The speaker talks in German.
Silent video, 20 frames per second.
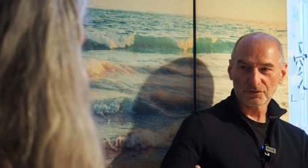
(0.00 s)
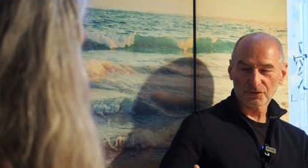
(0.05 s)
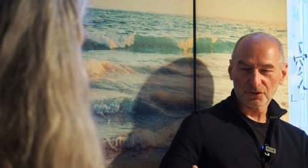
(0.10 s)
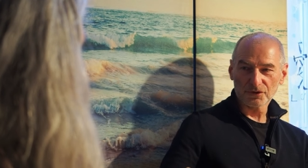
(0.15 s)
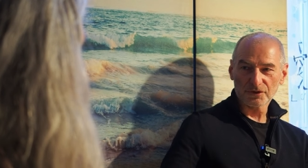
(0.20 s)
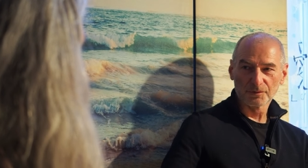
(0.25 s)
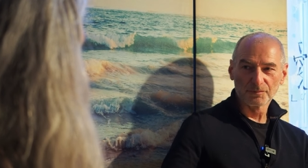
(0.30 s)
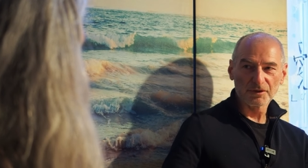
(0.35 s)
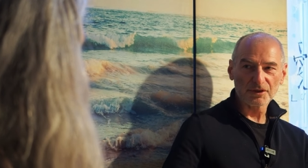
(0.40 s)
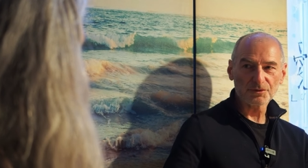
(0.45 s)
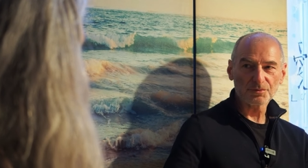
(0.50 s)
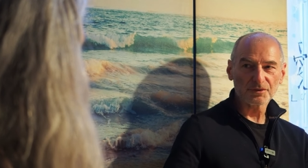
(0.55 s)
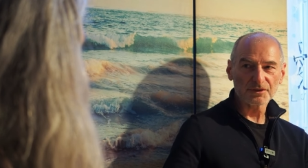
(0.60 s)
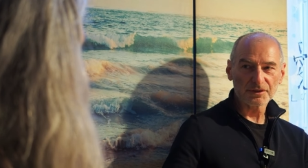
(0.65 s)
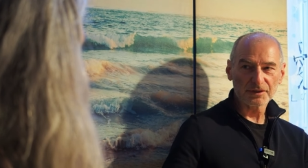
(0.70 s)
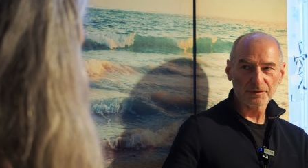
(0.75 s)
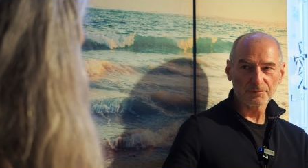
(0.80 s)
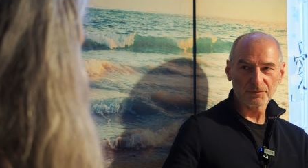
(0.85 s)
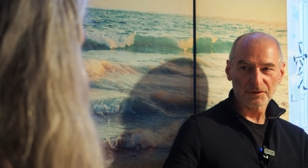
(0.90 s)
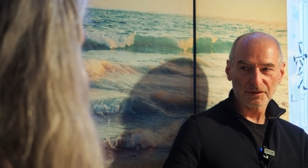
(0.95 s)
da stimmt jetzt was
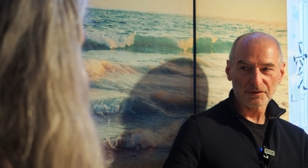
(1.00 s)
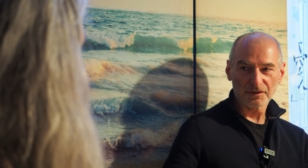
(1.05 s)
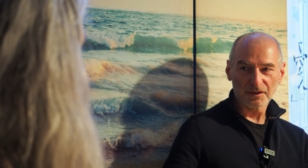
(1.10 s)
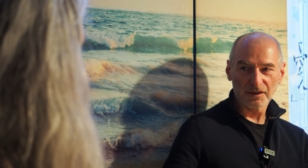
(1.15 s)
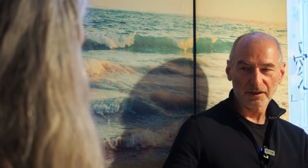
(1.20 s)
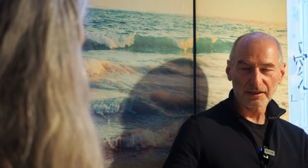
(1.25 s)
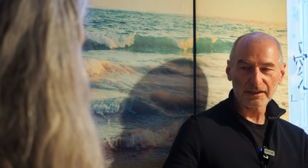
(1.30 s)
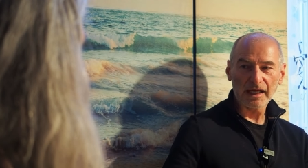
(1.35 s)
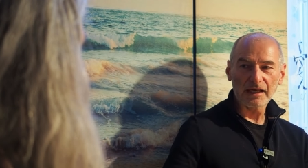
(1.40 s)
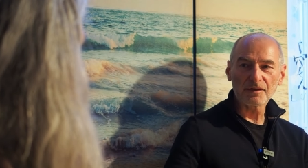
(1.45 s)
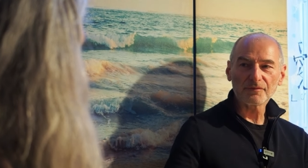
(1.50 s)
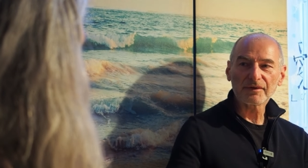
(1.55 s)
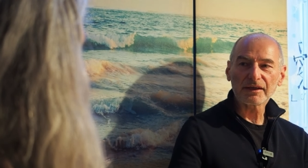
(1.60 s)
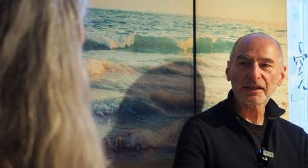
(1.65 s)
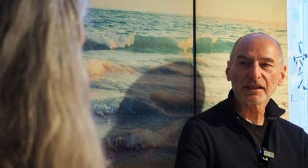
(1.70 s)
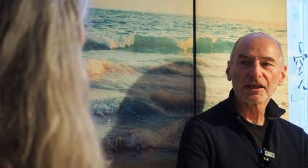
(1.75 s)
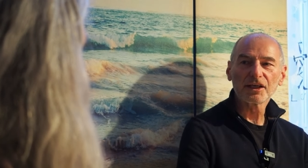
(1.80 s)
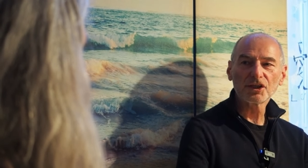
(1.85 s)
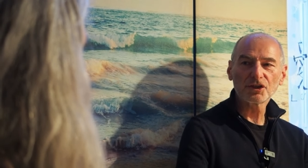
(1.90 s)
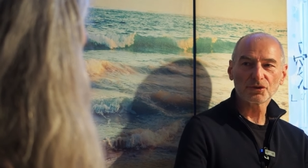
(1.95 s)
nicht mit dir, egal in
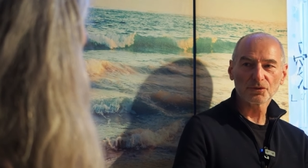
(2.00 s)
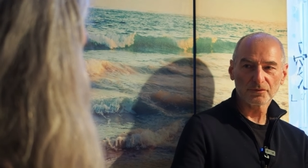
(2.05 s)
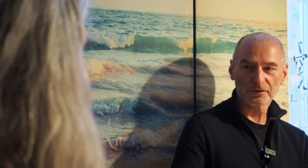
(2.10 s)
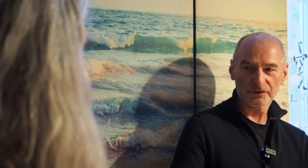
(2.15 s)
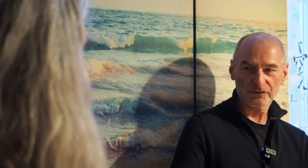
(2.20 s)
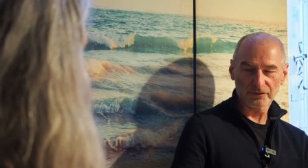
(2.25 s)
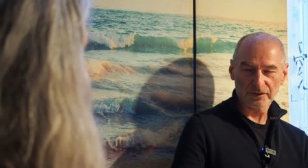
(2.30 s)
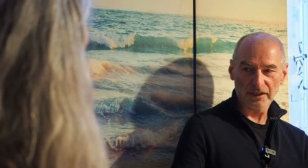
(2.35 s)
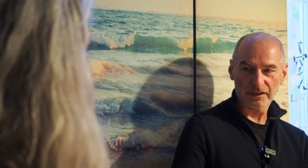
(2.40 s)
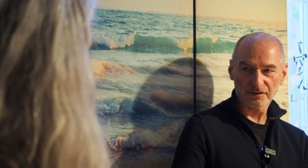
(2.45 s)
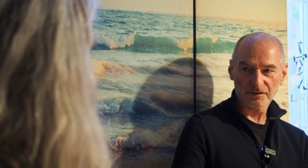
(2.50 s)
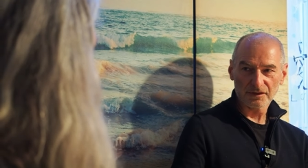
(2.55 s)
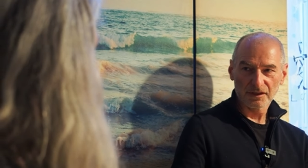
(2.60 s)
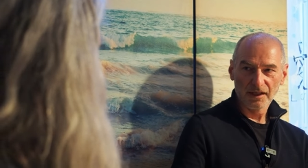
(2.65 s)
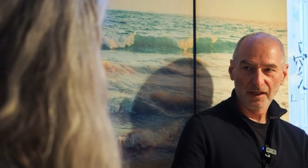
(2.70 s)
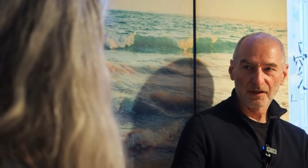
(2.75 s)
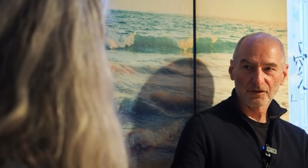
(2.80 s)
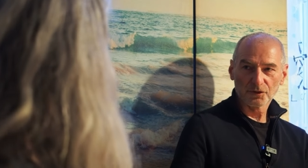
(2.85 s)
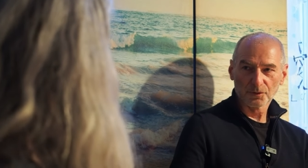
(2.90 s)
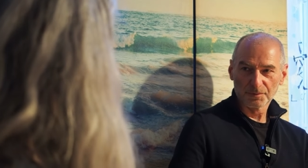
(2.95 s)
welche Richtung du gehst.
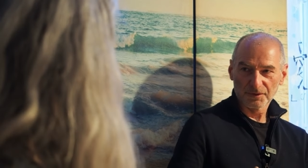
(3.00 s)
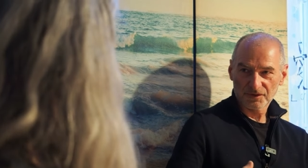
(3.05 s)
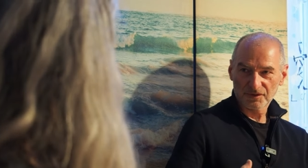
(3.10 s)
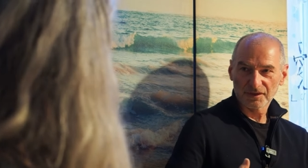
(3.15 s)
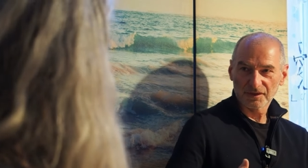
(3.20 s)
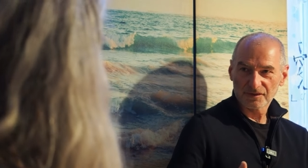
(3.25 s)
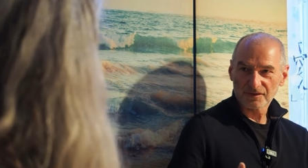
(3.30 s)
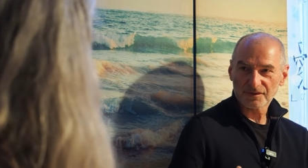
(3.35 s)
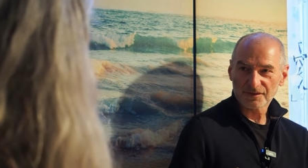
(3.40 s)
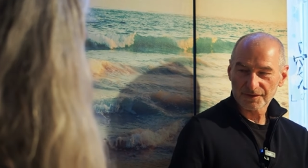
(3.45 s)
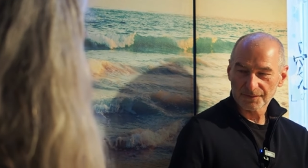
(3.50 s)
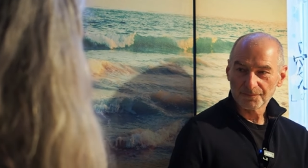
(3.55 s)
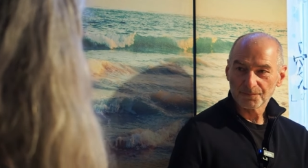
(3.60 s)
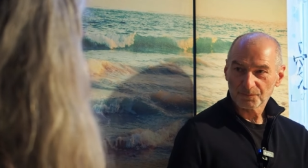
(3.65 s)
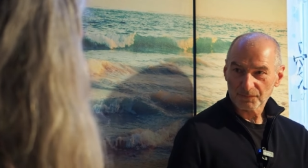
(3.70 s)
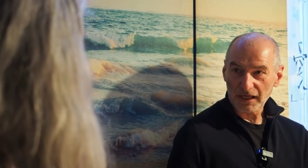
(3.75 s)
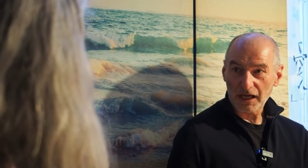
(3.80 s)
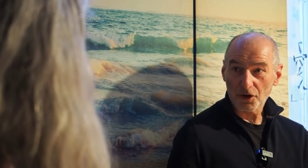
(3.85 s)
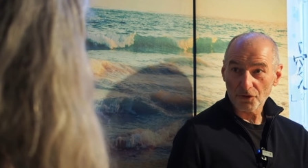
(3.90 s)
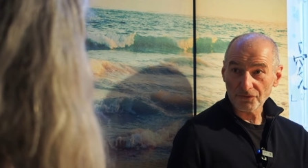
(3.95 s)
Du bist jetzt
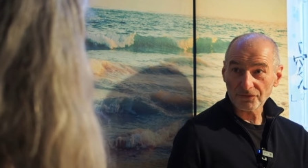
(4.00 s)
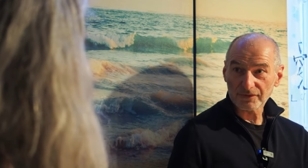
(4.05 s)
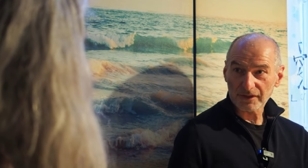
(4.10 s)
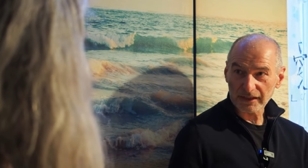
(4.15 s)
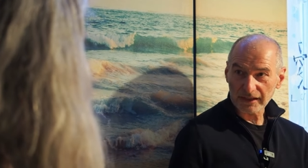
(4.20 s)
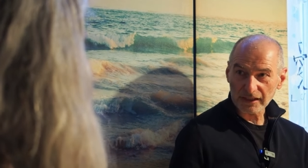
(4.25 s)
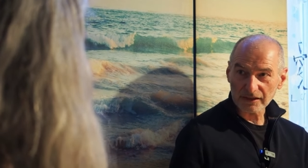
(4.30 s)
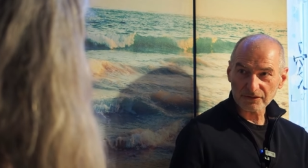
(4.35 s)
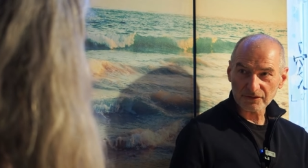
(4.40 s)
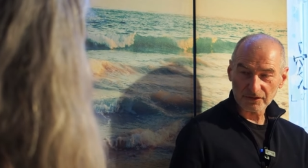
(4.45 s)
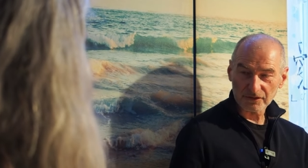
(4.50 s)
aufgeregt,